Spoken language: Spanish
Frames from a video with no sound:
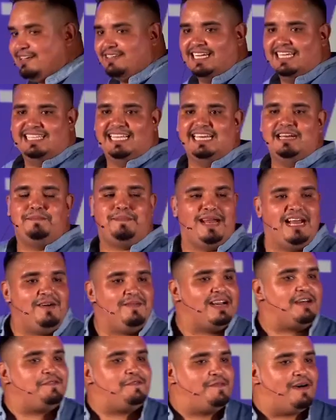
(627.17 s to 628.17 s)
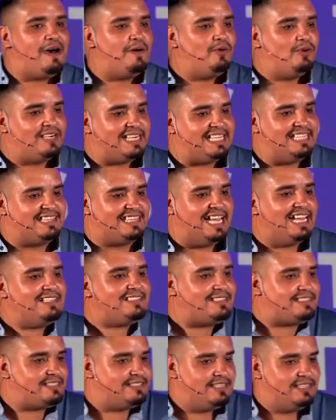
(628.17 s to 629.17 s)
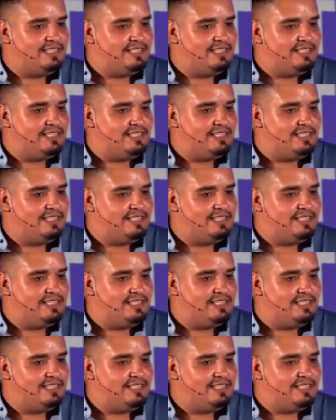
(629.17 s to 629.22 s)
que tiene palabras favoritas.